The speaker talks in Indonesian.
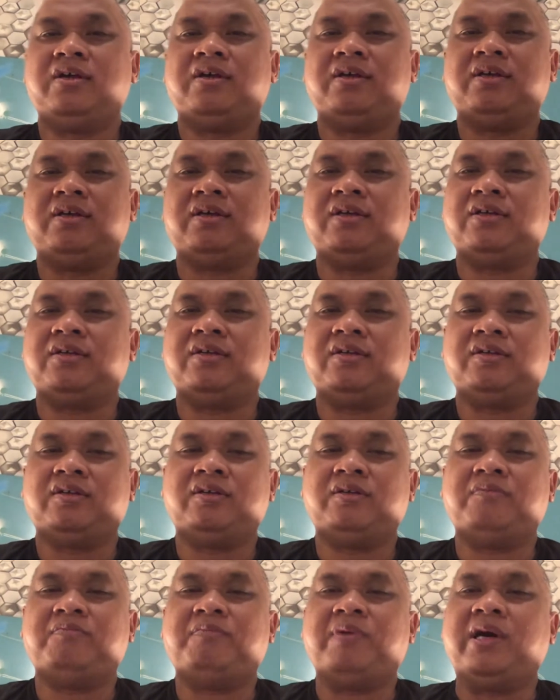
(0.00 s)

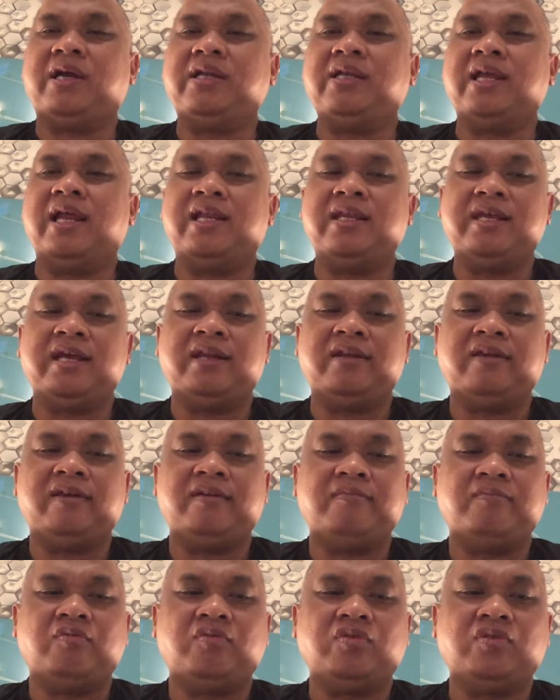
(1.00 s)
eh, pengendalian
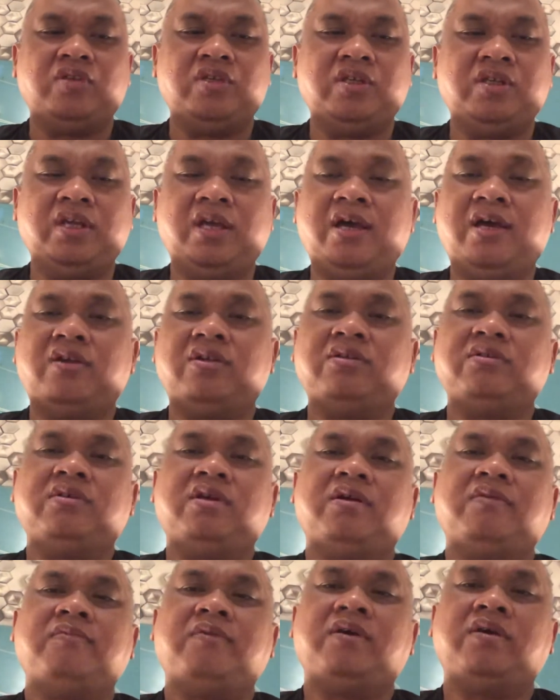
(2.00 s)
emosinya harus
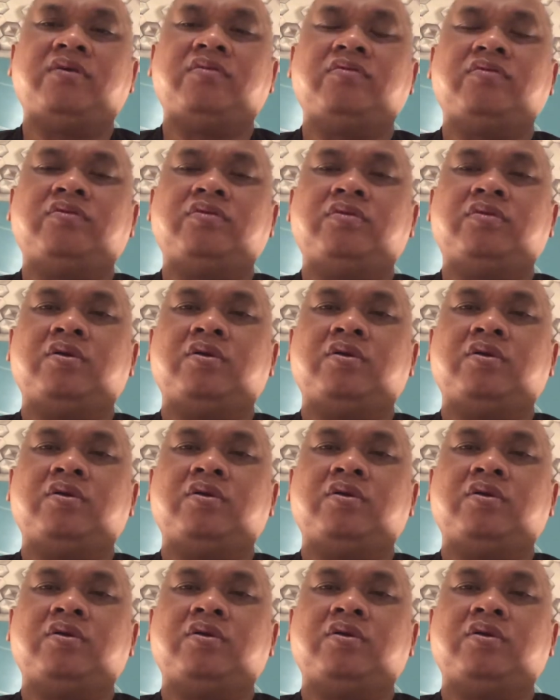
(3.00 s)
yang bagus.